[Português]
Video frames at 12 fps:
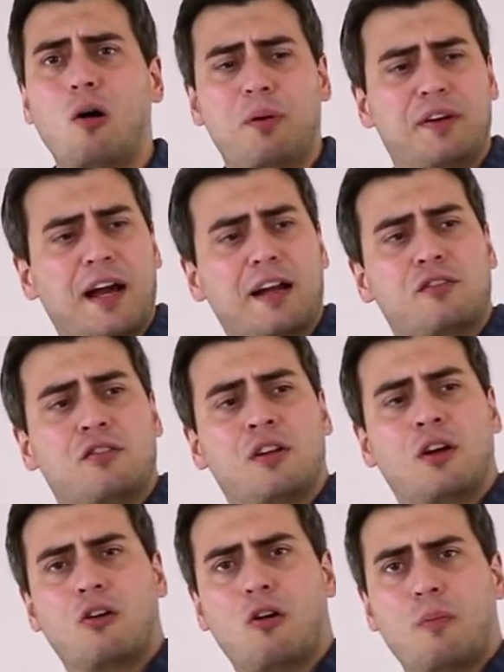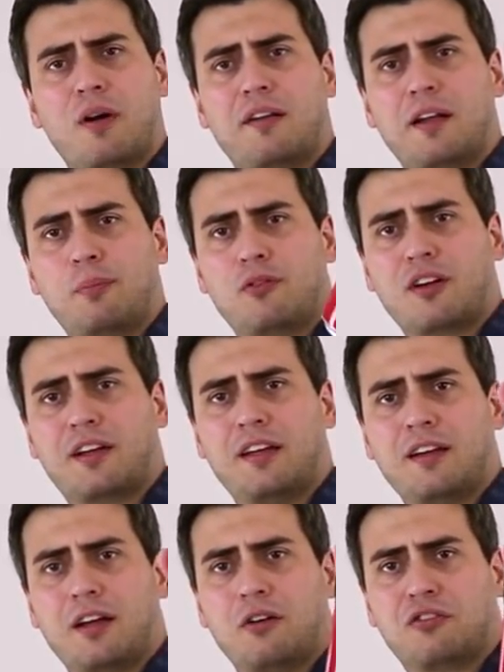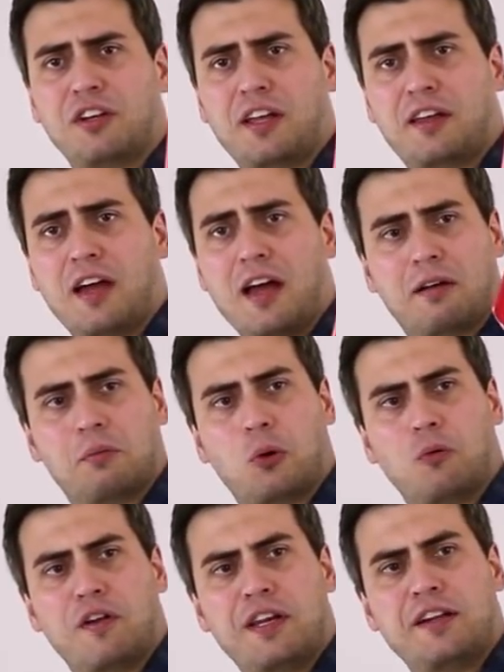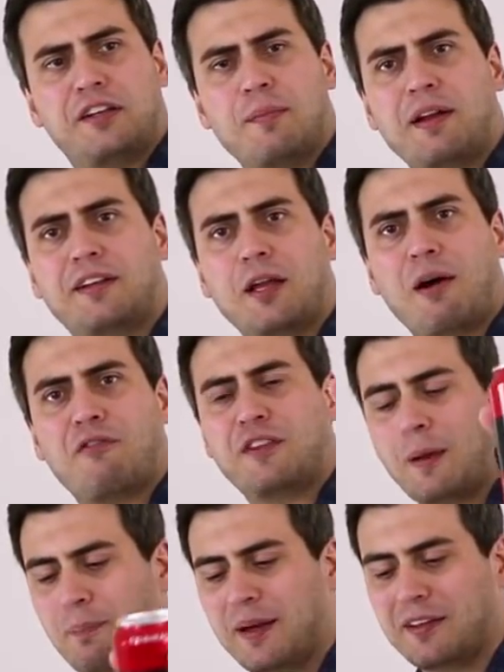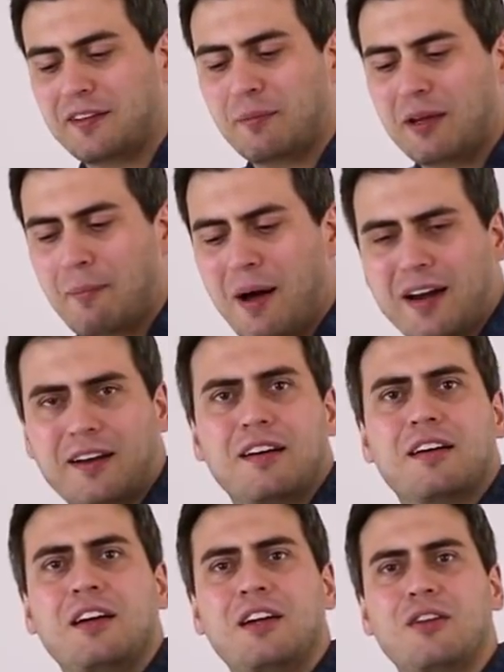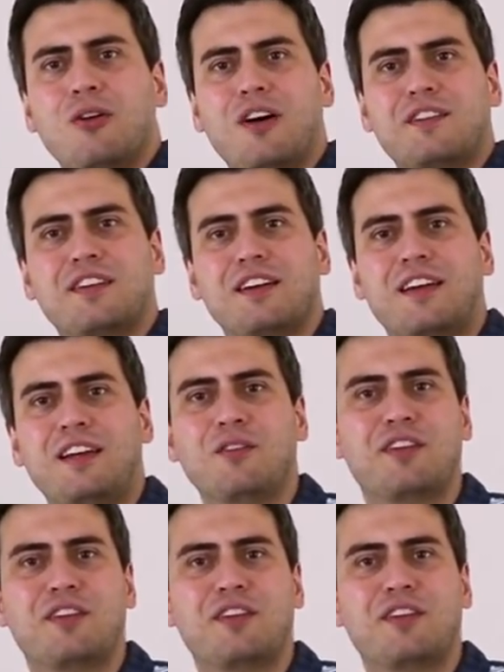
objetos como por exemplo isso aqui, que eu não sei o que é, convenientemente tem uma fita preta em cima da marca. Nossa, que